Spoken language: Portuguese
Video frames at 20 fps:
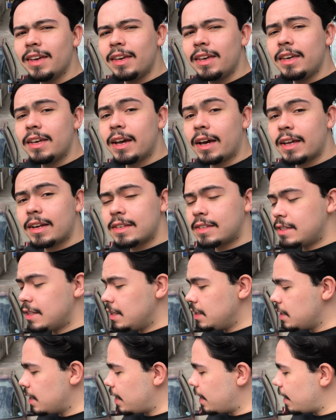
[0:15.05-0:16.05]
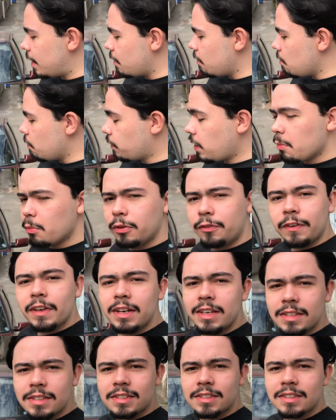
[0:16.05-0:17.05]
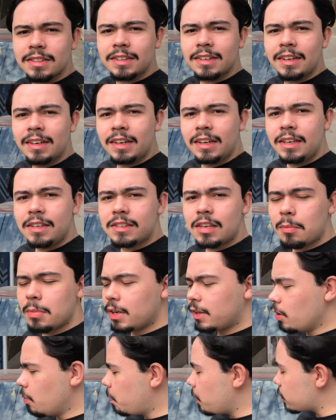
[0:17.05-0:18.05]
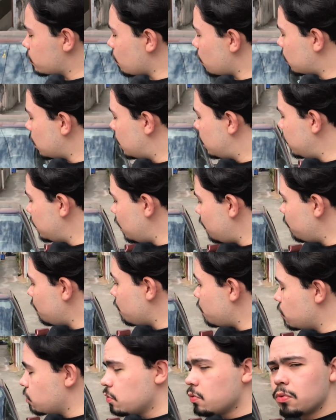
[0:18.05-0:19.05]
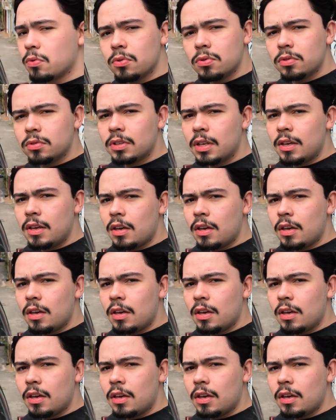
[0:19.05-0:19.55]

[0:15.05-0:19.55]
E cara, assim, é, eu fiquei muito feliz em saber que tem um pessoal que queria ver vídeo do Uno.